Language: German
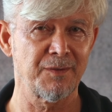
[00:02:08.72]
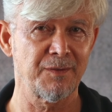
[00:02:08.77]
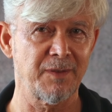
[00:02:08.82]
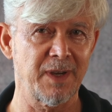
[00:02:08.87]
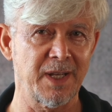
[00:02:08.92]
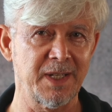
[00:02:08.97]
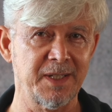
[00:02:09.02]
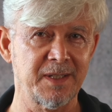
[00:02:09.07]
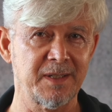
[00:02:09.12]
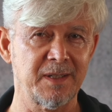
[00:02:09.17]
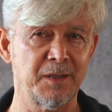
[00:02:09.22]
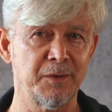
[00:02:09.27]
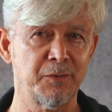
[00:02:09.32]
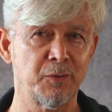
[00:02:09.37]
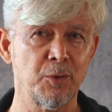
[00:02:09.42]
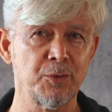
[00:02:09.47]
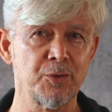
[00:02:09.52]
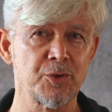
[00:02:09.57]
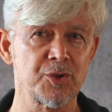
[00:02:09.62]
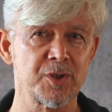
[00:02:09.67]
Weil ich
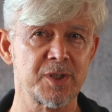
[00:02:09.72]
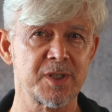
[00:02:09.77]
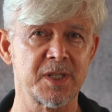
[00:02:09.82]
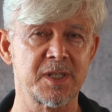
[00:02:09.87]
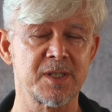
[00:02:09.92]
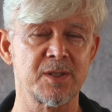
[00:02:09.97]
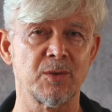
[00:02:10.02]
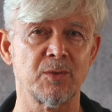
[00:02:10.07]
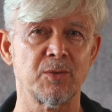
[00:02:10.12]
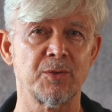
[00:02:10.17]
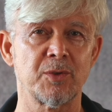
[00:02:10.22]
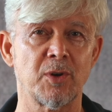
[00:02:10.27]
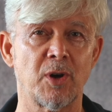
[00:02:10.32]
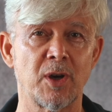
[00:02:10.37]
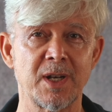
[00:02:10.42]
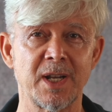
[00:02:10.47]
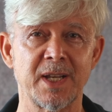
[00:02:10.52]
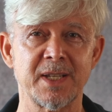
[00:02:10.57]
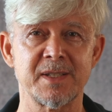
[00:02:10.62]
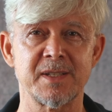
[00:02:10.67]
telefonische Sitzungen und
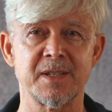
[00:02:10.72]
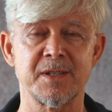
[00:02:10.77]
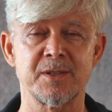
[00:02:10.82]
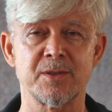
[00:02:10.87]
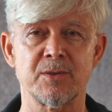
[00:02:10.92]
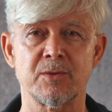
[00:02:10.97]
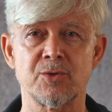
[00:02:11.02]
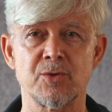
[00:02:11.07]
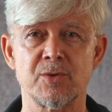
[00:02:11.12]
Online-Sitzungen